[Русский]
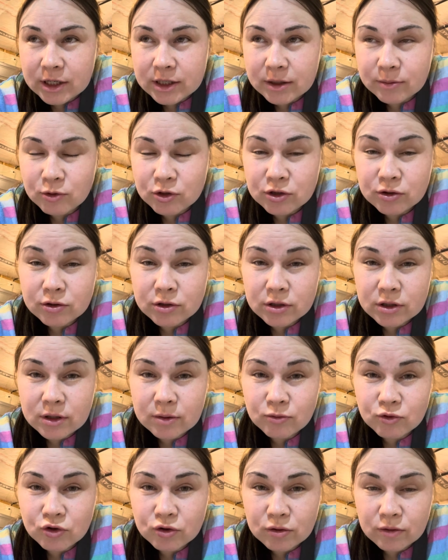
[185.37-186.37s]
домой сегодня,
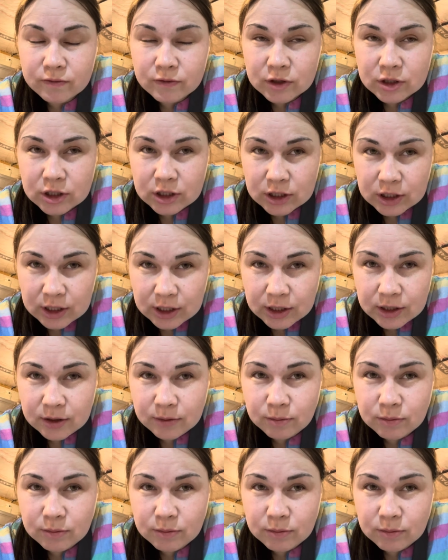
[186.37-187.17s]
нам уже ровно неделька.